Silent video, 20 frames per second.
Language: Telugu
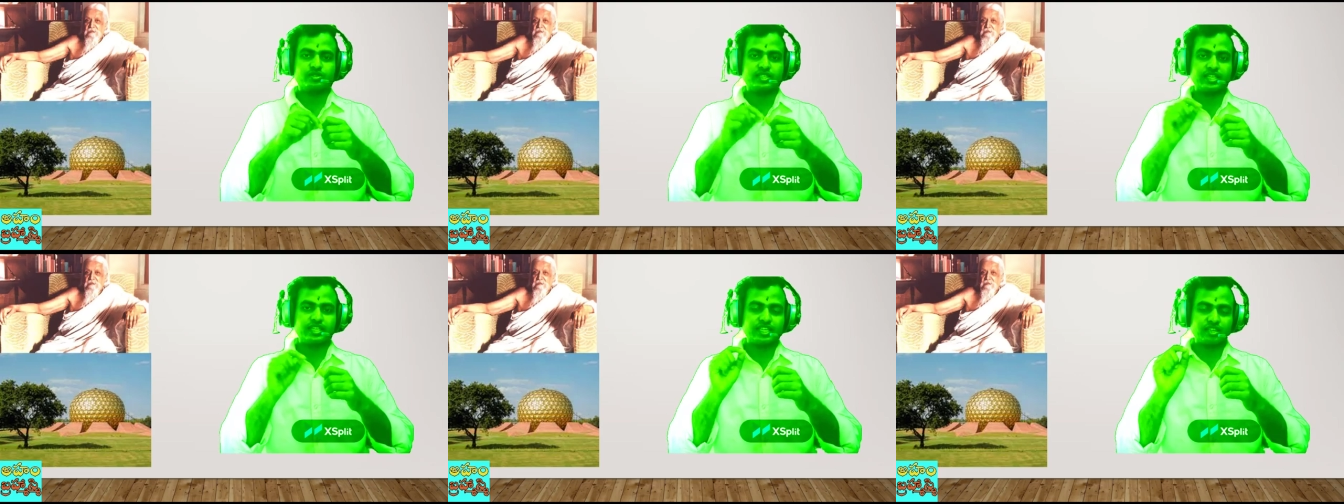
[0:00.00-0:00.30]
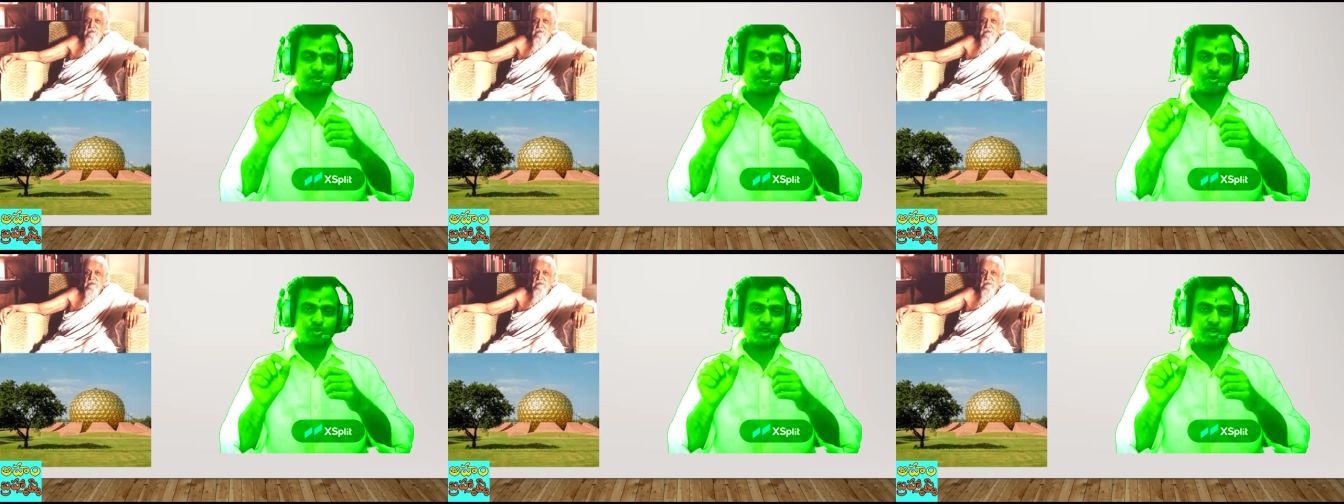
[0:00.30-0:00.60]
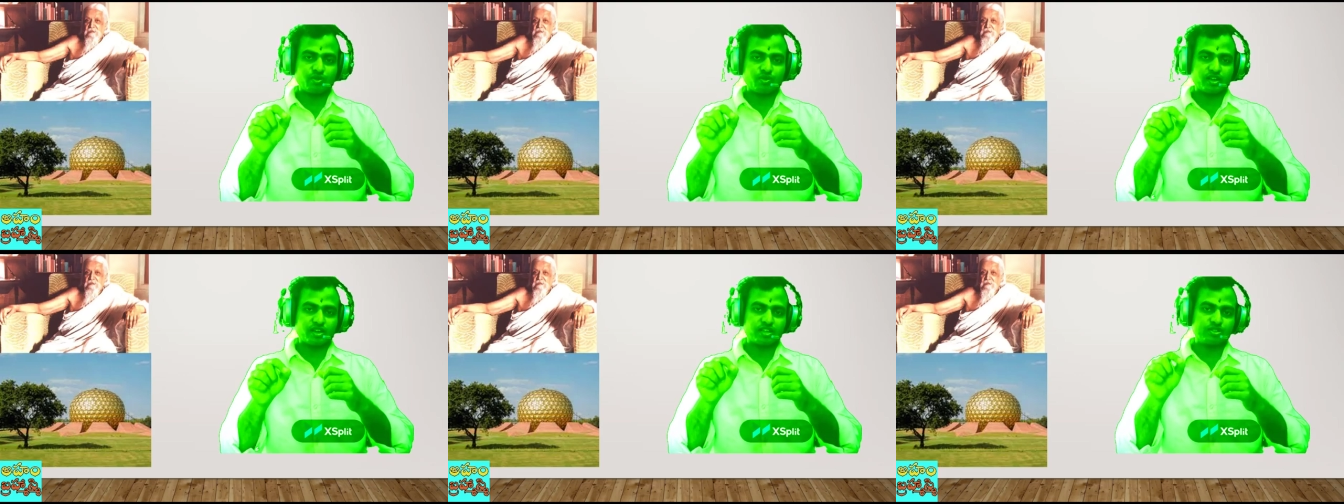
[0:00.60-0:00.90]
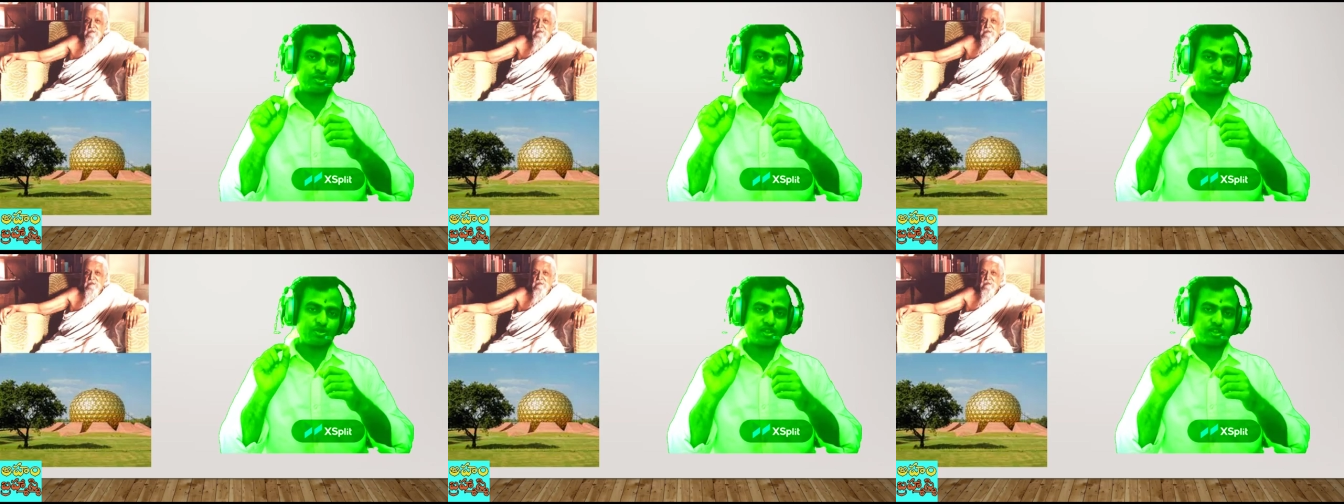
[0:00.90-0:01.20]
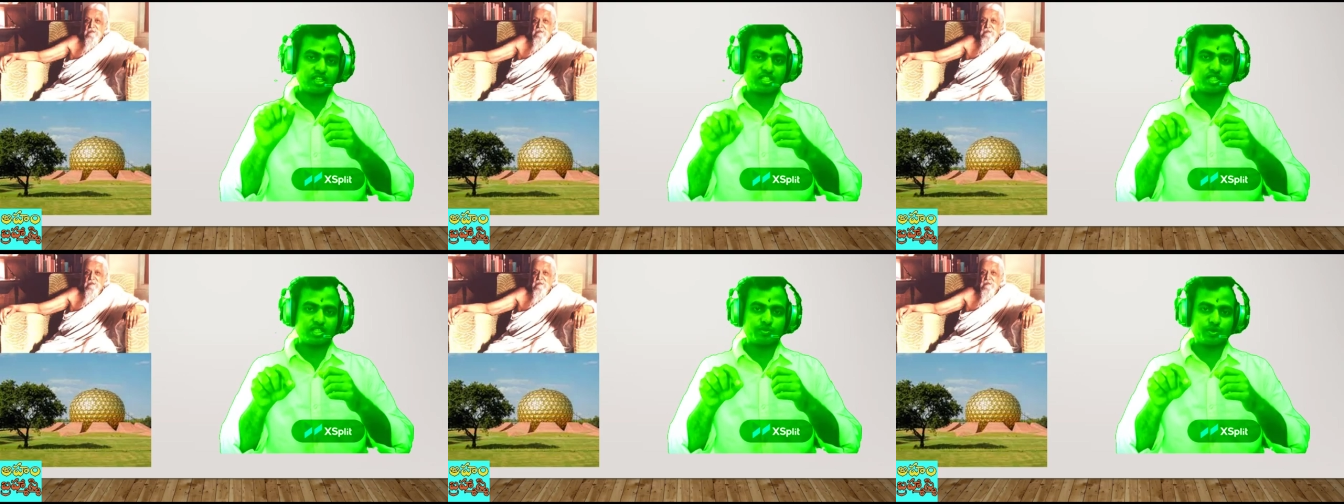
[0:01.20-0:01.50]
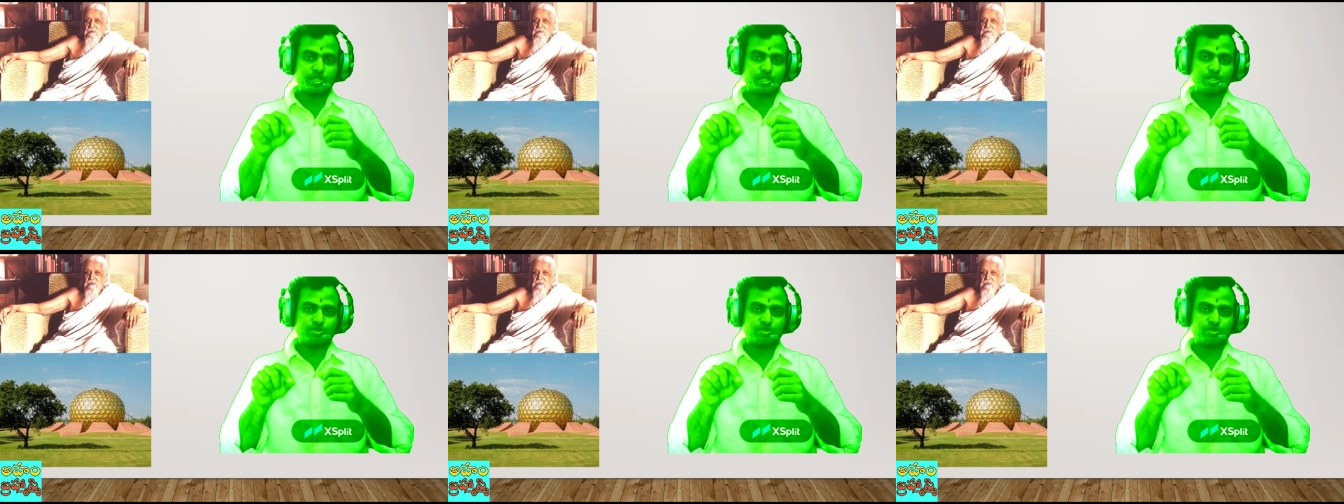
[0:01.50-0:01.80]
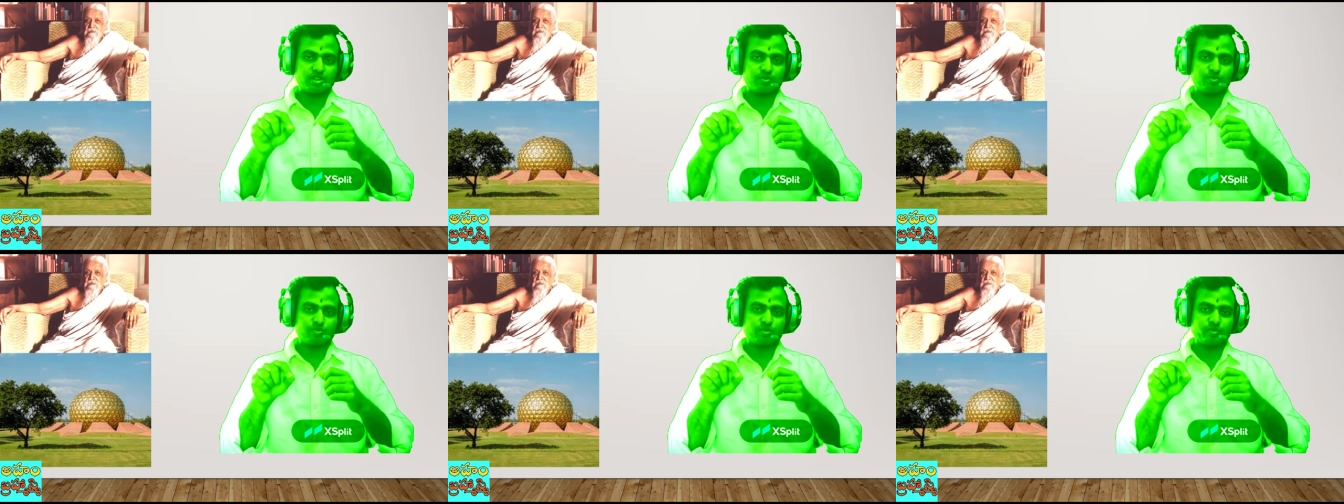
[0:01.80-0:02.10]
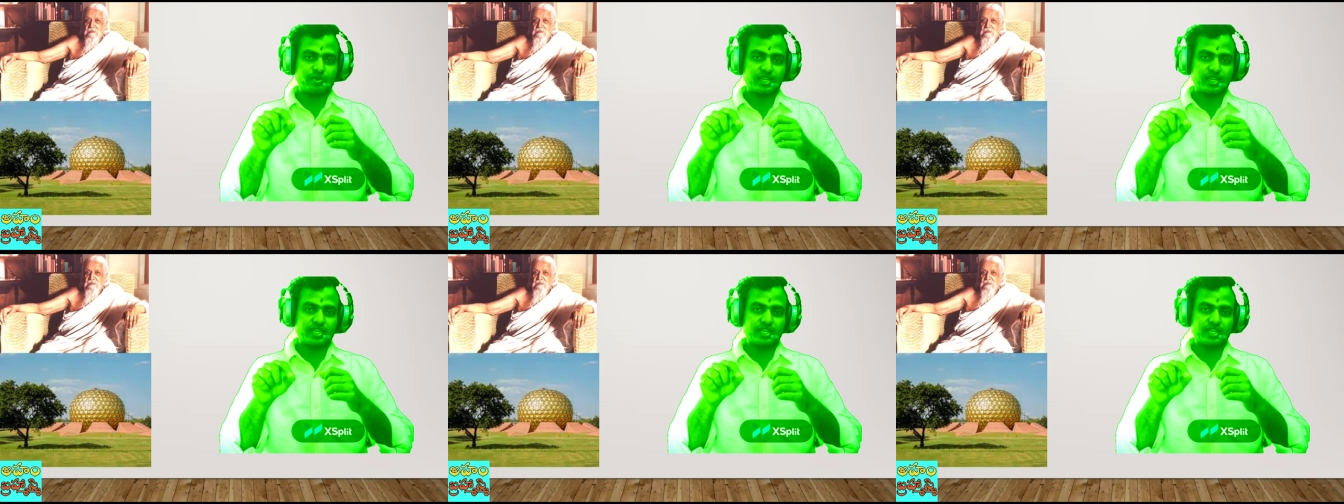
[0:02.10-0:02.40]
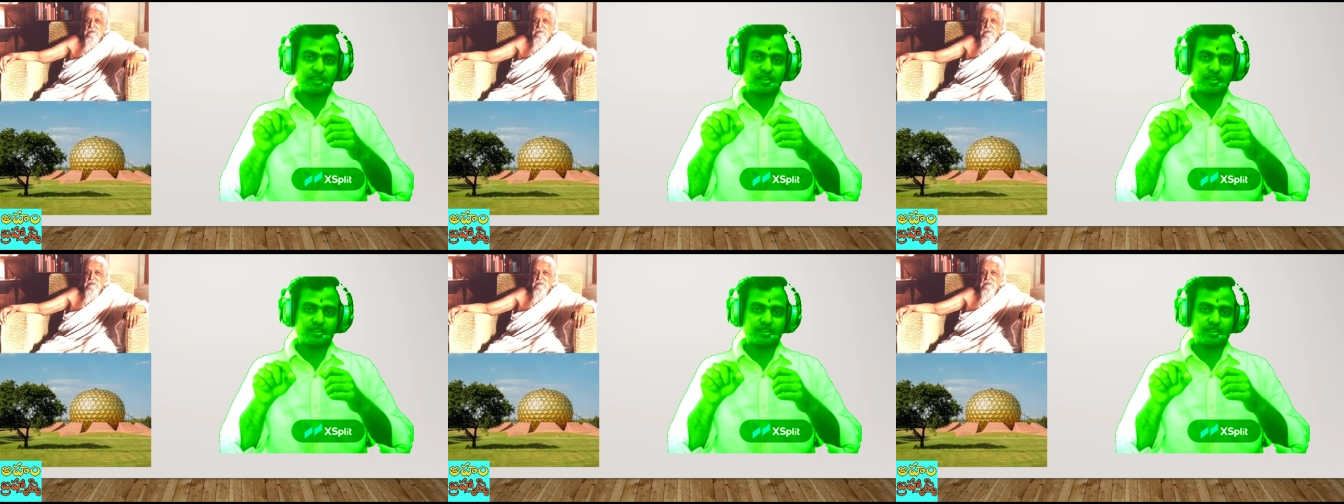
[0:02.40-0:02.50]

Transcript: ఈయన కూడా ఒక న్యూ ఏజ్ స్పిరిచువల్ మూమెంటే